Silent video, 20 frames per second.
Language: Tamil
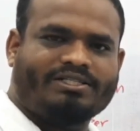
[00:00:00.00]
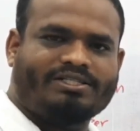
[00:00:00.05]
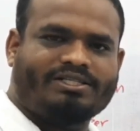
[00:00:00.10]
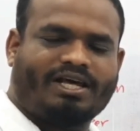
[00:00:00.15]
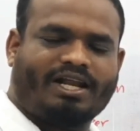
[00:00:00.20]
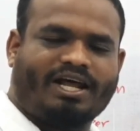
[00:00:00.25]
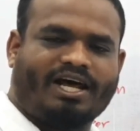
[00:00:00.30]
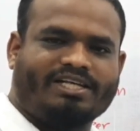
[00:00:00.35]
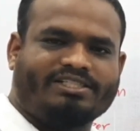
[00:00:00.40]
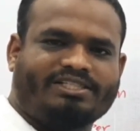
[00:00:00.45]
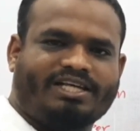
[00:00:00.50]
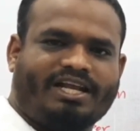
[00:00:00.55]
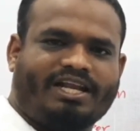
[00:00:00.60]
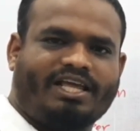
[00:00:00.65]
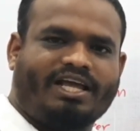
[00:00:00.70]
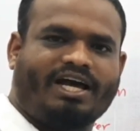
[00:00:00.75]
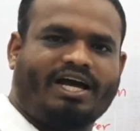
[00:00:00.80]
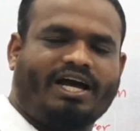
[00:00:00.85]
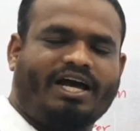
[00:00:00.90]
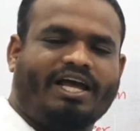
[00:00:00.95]

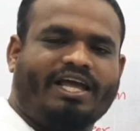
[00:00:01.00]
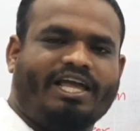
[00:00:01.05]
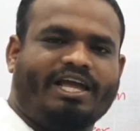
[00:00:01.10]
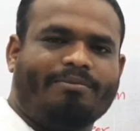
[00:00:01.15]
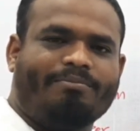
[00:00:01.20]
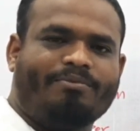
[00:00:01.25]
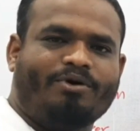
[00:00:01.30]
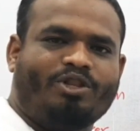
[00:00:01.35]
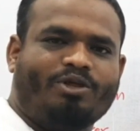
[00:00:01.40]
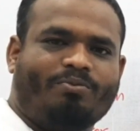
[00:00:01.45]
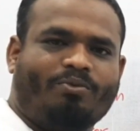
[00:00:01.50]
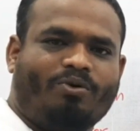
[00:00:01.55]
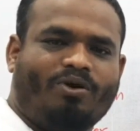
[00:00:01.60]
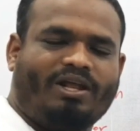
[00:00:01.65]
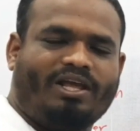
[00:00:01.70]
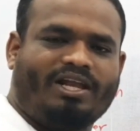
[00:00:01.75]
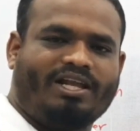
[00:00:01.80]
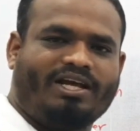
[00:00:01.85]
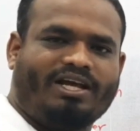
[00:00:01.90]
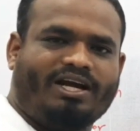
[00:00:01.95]
சராசரியாக எண்பது
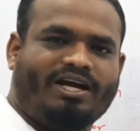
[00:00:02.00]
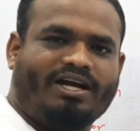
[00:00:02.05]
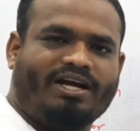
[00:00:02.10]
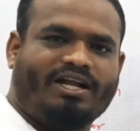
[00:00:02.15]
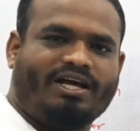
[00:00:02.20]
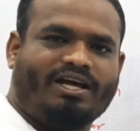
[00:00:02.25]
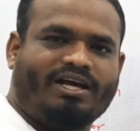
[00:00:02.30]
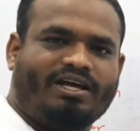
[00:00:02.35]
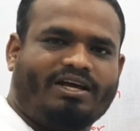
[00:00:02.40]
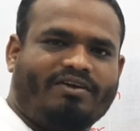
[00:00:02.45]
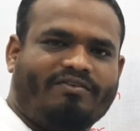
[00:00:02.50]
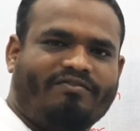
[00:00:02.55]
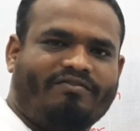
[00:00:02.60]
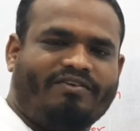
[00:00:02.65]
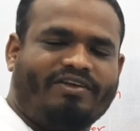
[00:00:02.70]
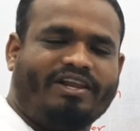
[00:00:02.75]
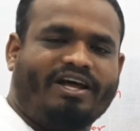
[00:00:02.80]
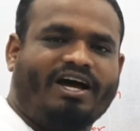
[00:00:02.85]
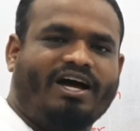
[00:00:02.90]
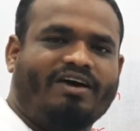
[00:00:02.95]
புள்ளிகளுக்கான
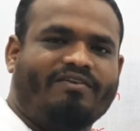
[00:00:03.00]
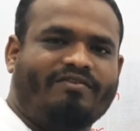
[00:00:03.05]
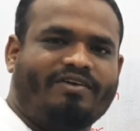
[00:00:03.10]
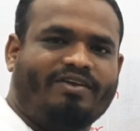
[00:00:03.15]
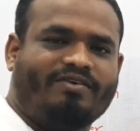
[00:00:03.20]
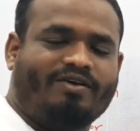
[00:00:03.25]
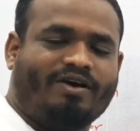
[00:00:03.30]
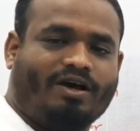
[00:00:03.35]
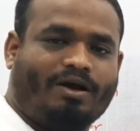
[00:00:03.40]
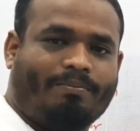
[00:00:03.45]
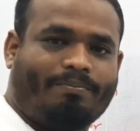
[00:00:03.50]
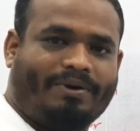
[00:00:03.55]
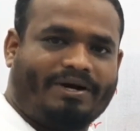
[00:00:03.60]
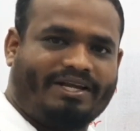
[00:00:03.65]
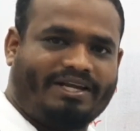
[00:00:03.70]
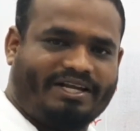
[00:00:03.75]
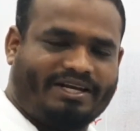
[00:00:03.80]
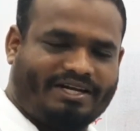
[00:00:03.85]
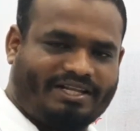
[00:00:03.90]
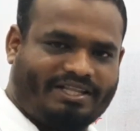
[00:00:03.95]
வினா
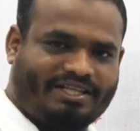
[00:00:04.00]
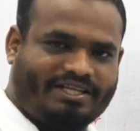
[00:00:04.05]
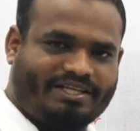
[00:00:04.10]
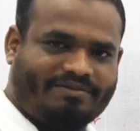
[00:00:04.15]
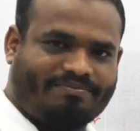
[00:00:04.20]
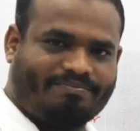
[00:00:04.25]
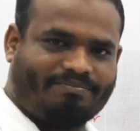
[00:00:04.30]
விநியோகிக்கப்படுகின்றது